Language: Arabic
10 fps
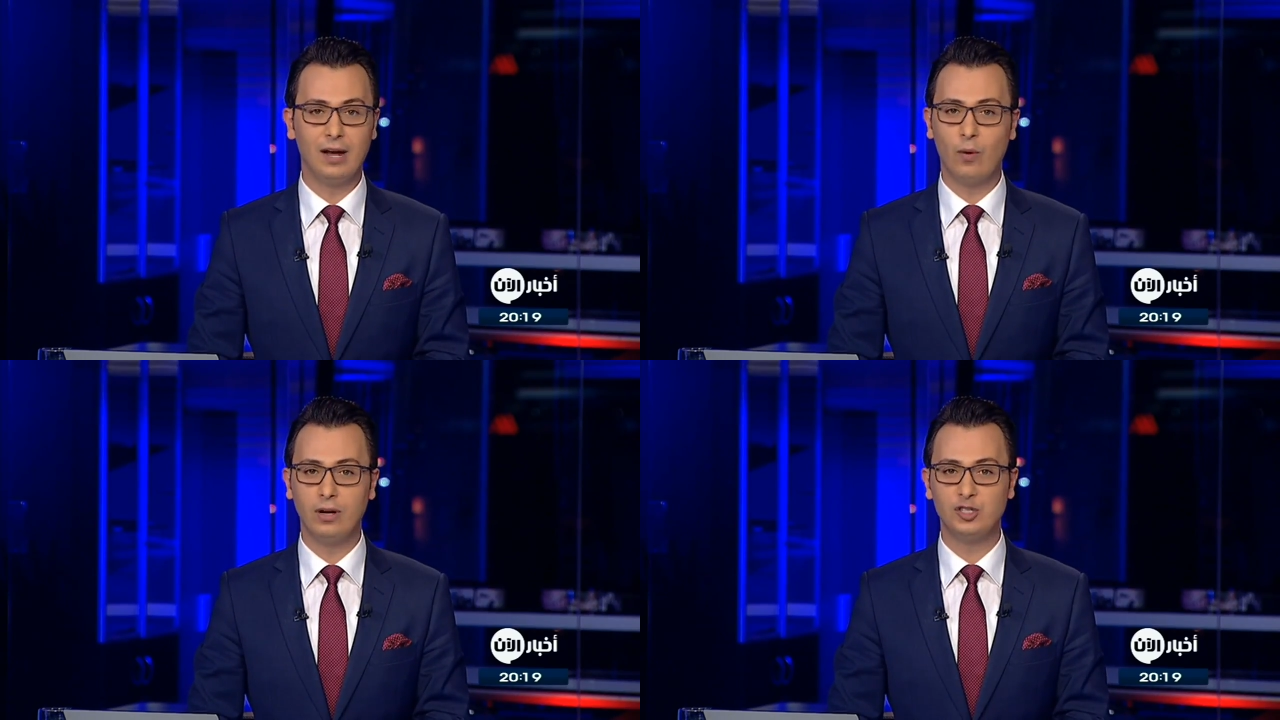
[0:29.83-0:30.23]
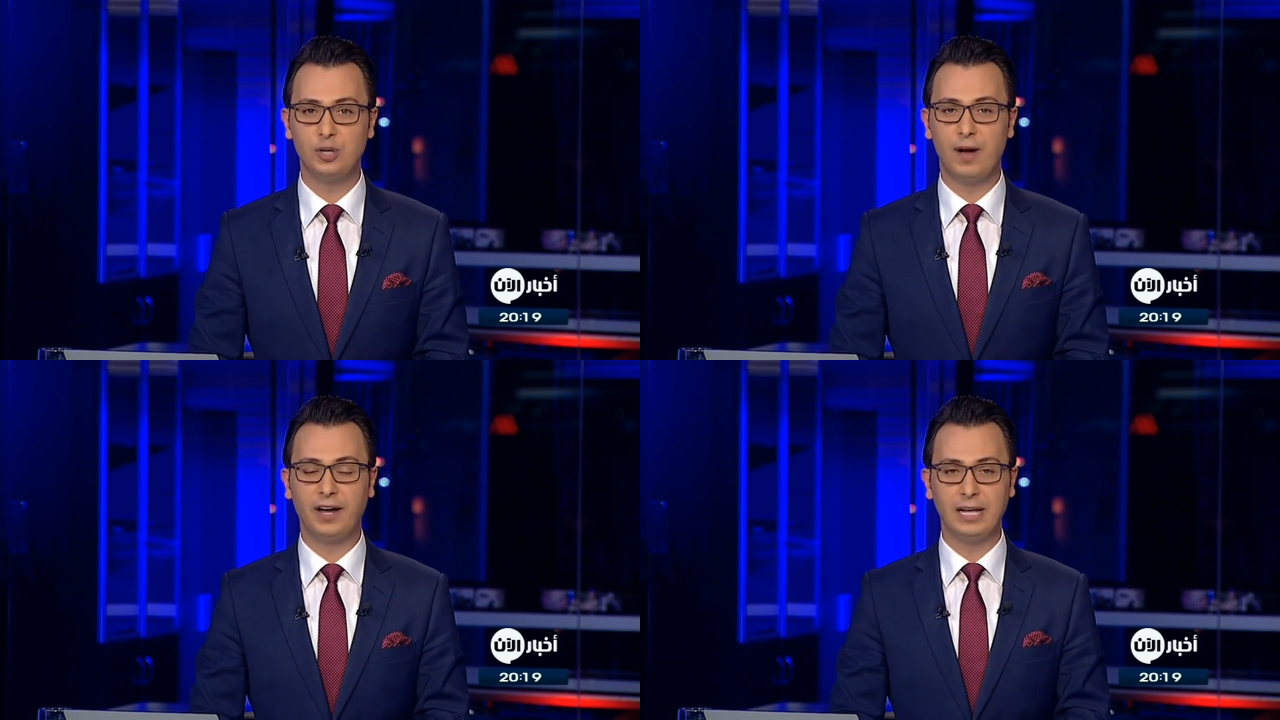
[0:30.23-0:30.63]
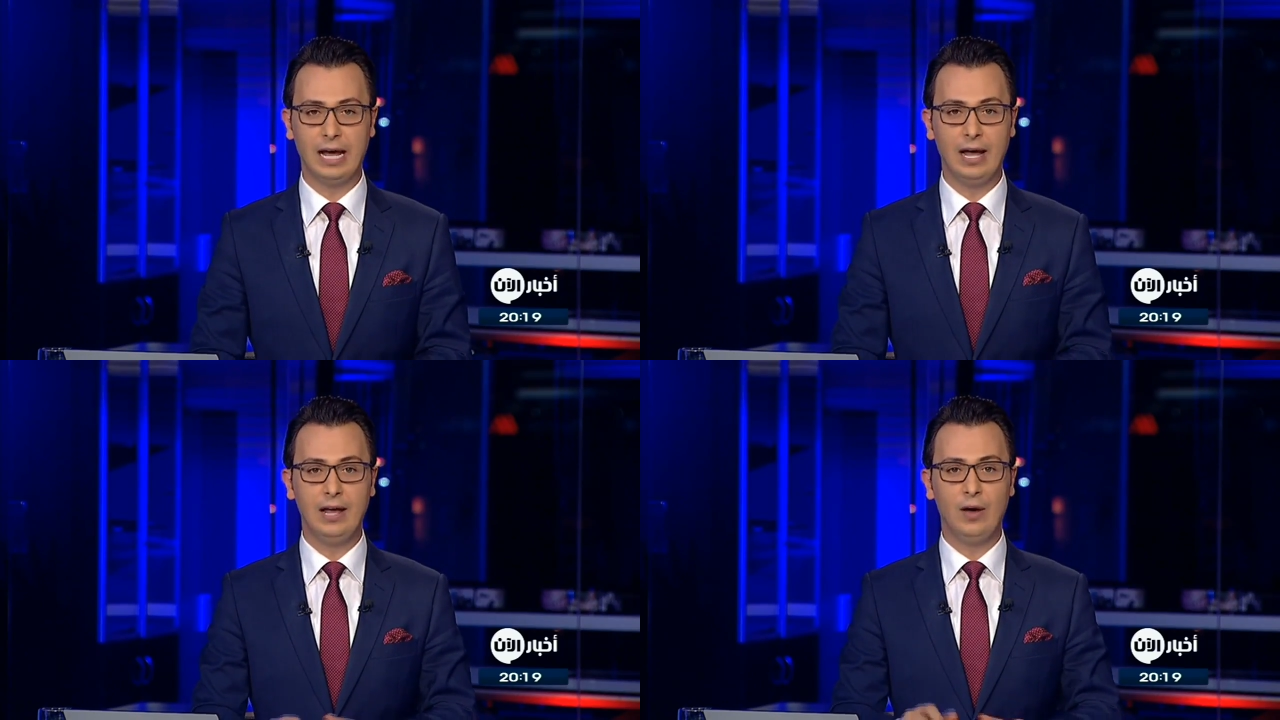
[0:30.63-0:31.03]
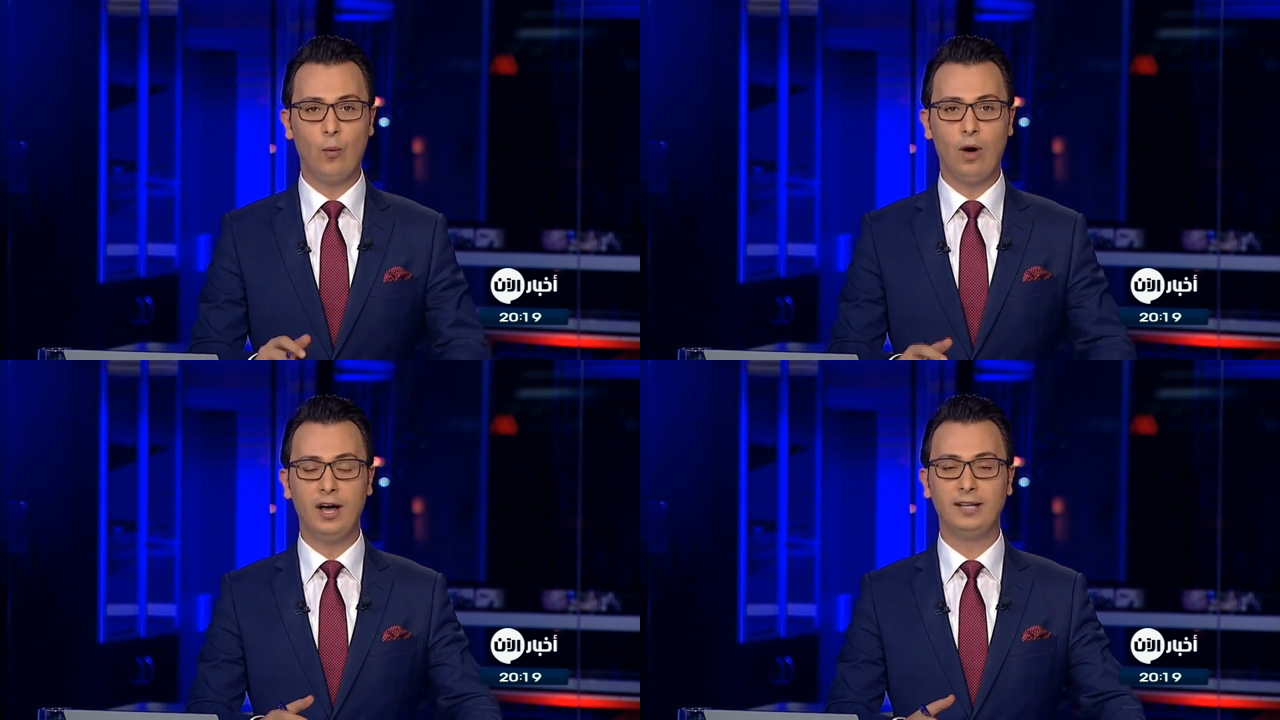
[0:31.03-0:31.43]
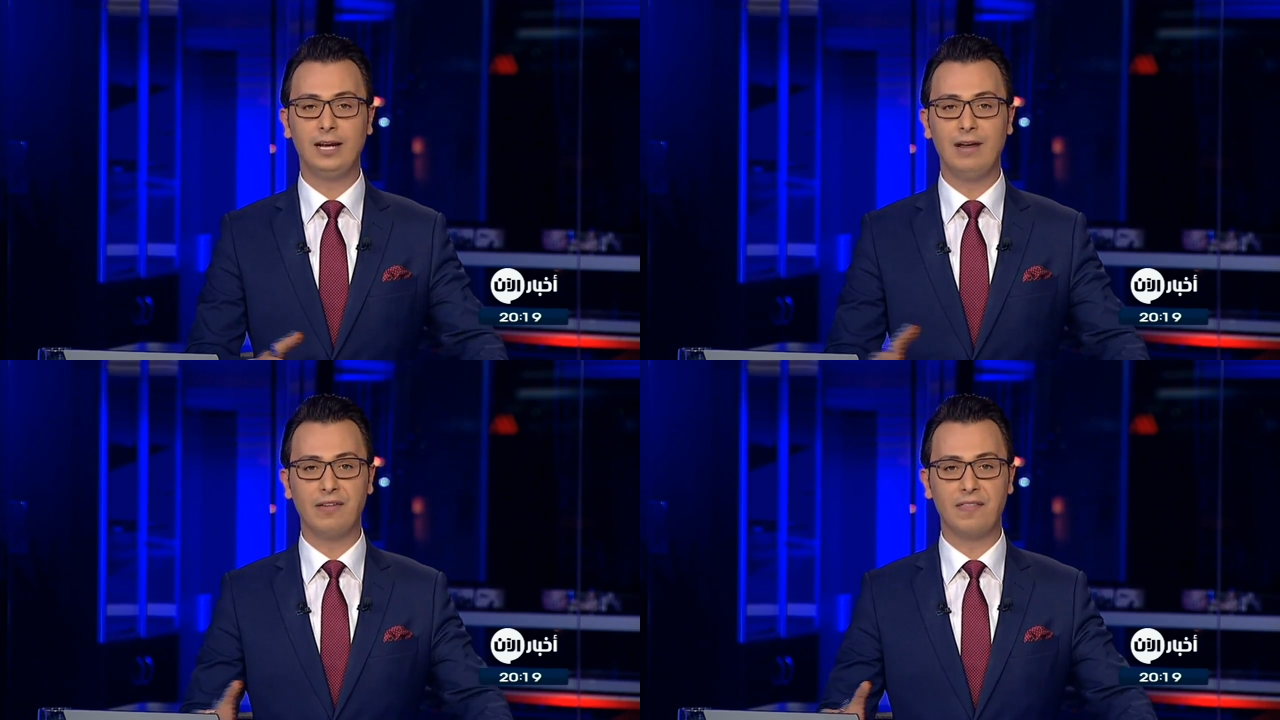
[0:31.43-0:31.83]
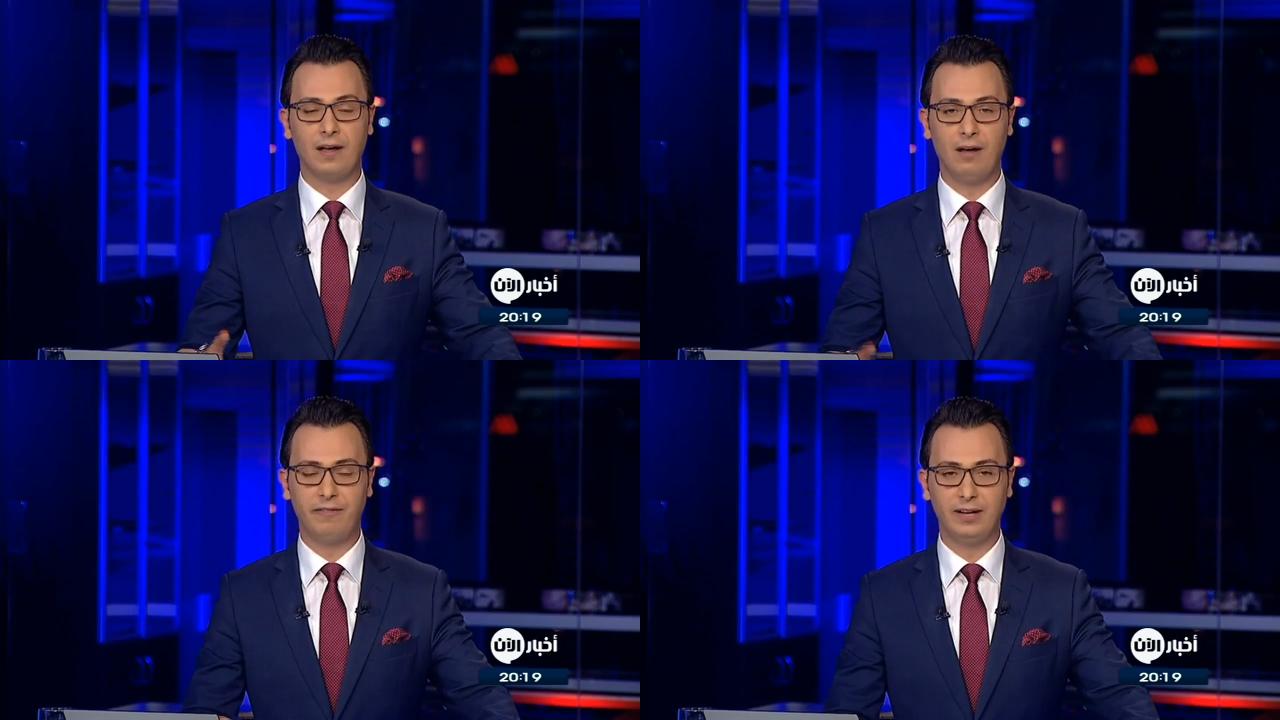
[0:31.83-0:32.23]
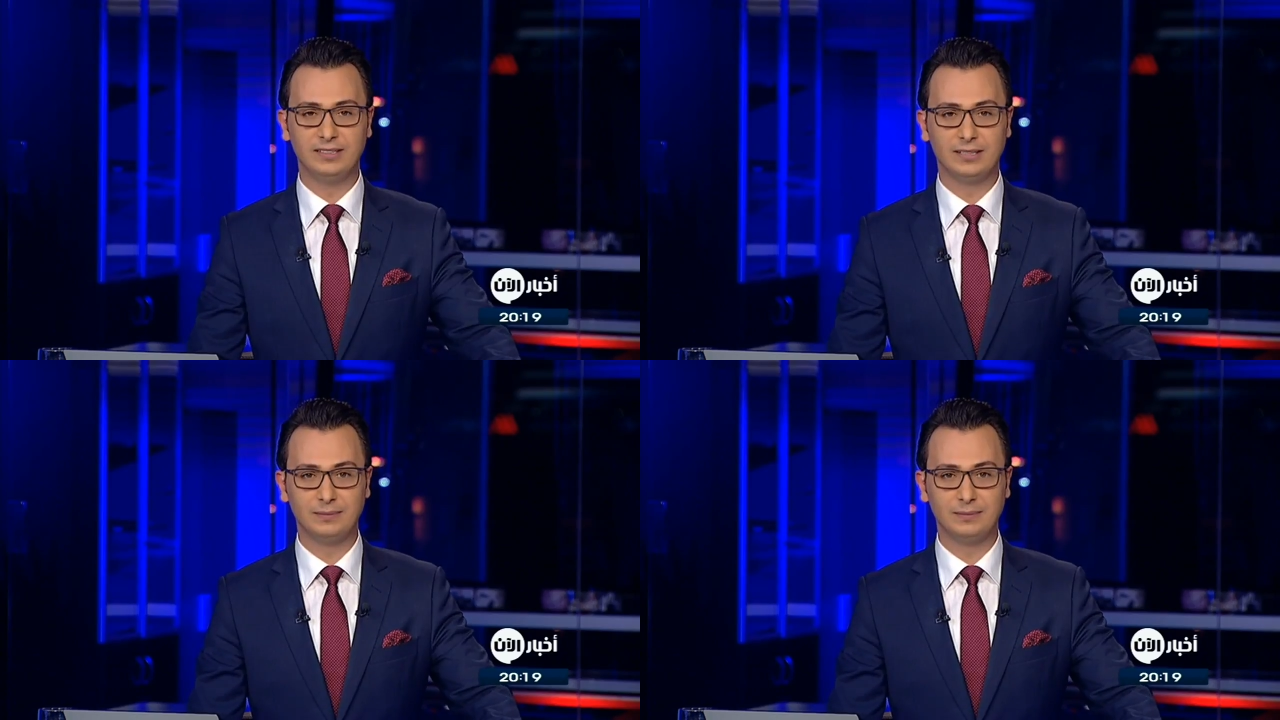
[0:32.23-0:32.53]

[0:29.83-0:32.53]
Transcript: والاجتماعية واختلاف الثقافات